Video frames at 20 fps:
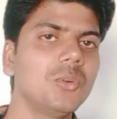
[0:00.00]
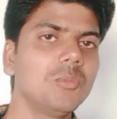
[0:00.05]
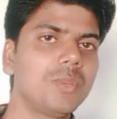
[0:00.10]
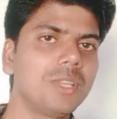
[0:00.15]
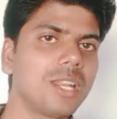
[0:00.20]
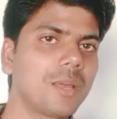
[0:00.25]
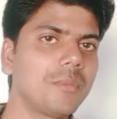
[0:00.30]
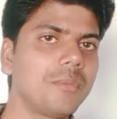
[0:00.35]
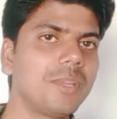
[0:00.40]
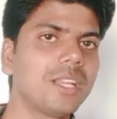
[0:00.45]

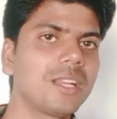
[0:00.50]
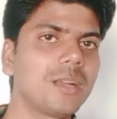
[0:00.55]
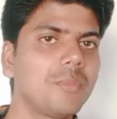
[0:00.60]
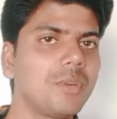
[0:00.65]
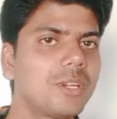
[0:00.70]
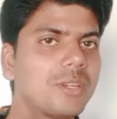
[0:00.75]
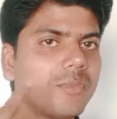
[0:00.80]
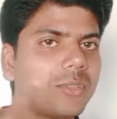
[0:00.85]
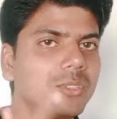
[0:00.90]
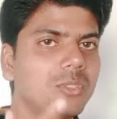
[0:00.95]
देखो फिर
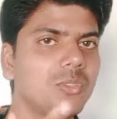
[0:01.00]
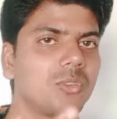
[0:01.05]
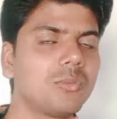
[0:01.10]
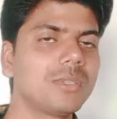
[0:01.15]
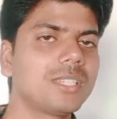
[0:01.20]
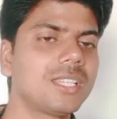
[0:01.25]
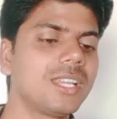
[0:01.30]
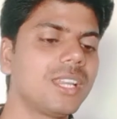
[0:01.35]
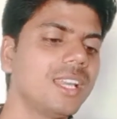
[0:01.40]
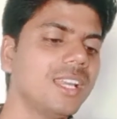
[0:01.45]
हमें कमेंट में
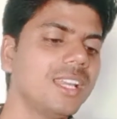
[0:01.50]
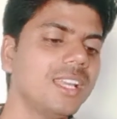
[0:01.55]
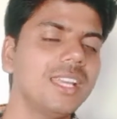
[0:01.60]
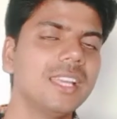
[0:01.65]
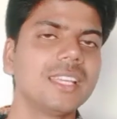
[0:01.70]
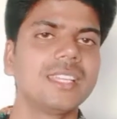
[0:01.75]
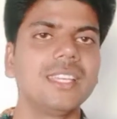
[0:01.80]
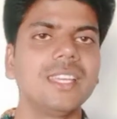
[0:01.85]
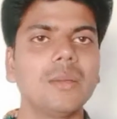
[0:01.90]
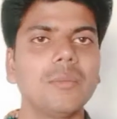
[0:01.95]
ज़रूर बताना
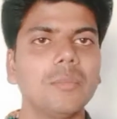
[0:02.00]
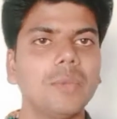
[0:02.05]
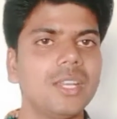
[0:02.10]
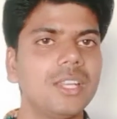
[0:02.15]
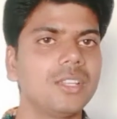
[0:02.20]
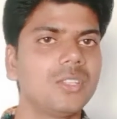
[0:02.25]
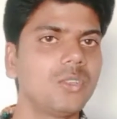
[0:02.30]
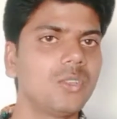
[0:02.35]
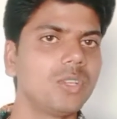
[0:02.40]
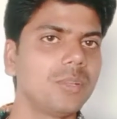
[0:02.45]
कि
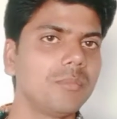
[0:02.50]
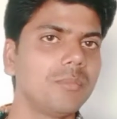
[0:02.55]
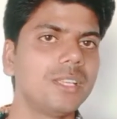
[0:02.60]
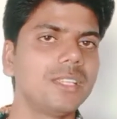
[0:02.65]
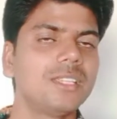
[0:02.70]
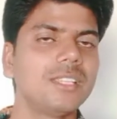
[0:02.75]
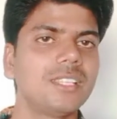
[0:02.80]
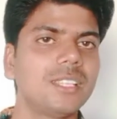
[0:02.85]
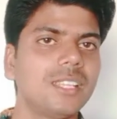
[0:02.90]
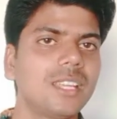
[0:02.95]
मैंने जो
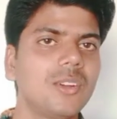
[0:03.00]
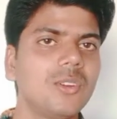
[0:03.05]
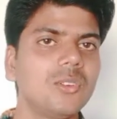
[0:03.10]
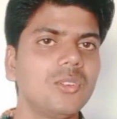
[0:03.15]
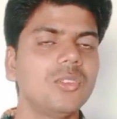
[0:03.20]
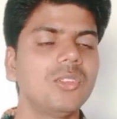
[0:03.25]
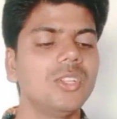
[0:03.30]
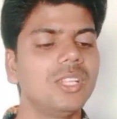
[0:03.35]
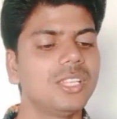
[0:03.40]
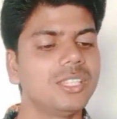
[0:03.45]
ये मैजिक
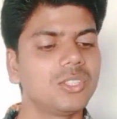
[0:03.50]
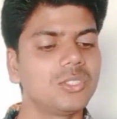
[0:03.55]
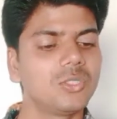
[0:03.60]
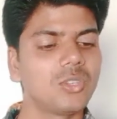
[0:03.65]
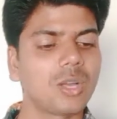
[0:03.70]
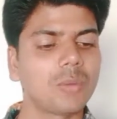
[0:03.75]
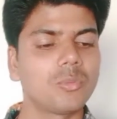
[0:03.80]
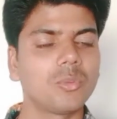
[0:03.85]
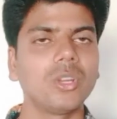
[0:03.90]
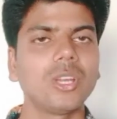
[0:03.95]
किया हूँ
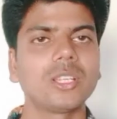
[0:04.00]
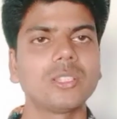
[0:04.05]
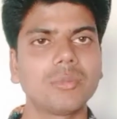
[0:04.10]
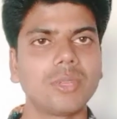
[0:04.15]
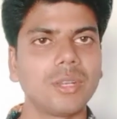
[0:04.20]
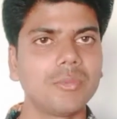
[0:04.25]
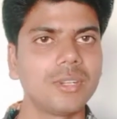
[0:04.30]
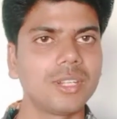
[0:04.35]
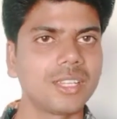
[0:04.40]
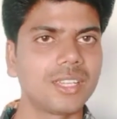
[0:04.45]
ये जो आपको
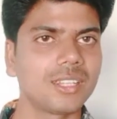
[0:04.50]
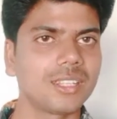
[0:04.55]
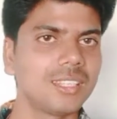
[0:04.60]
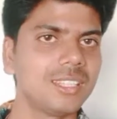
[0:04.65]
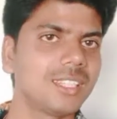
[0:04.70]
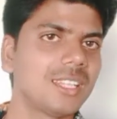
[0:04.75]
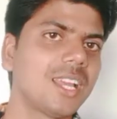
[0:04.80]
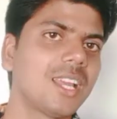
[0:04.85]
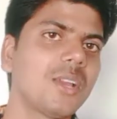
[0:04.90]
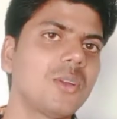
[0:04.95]
एक्सपेरिमेंट
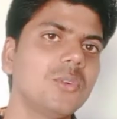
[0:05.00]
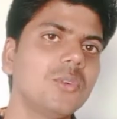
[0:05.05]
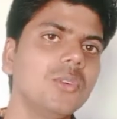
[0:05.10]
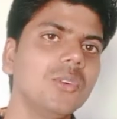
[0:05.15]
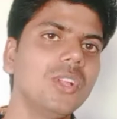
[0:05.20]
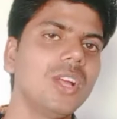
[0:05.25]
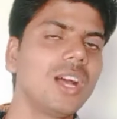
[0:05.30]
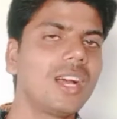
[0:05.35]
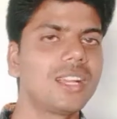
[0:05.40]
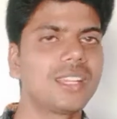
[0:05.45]
करके दिखाया
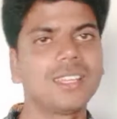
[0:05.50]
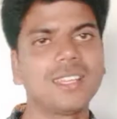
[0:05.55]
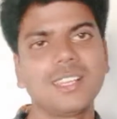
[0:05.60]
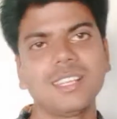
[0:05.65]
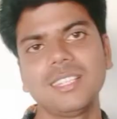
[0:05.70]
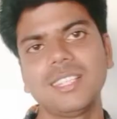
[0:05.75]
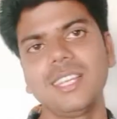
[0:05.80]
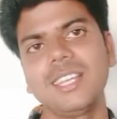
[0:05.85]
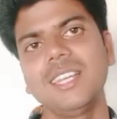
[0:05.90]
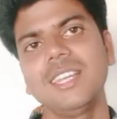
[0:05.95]
हूँ
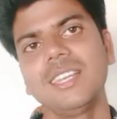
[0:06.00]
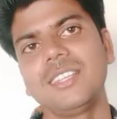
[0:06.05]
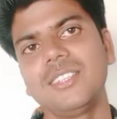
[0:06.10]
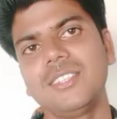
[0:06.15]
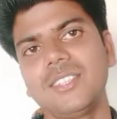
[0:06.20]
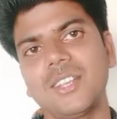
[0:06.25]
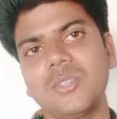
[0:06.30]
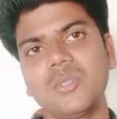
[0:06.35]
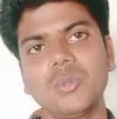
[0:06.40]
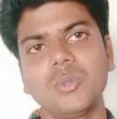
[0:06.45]
हकीकत है
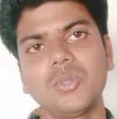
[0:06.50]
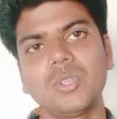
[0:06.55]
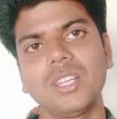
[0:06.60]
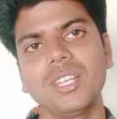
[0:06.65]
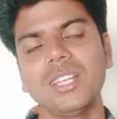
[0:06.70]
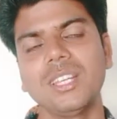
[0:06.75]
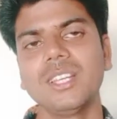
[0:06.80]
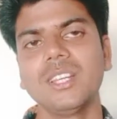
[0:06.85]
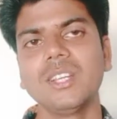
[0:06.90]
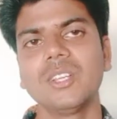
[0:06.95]
या
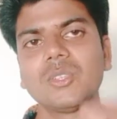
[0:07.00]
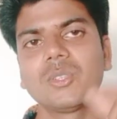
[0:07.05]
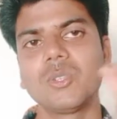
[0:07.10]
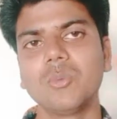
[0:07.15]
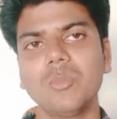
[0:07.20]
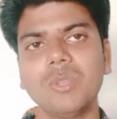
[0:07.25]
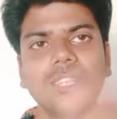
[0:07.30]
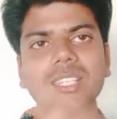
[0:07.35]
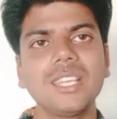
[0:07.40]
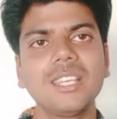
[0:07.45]
झूठ है
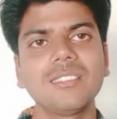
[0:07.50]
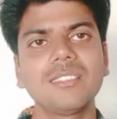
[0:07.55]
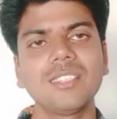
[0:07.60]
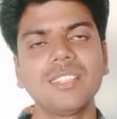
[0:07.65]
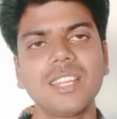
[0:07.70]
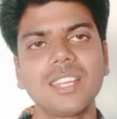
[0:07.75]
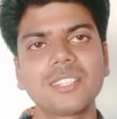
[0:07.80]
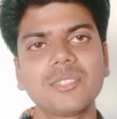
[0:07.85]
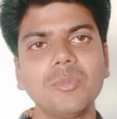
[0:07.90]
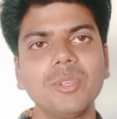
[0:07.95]
तो मिलते
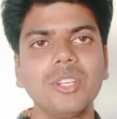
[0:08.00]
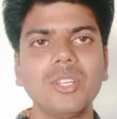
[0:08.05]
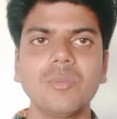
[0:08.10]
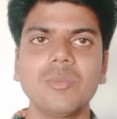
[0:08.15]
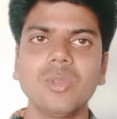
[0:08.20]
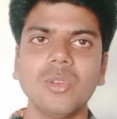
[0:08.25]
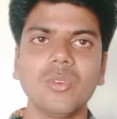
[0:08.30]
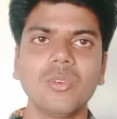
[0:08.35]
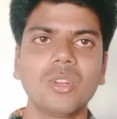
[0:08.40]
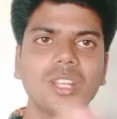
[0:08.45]
हैं इसकी नेक्स्ट वीडियो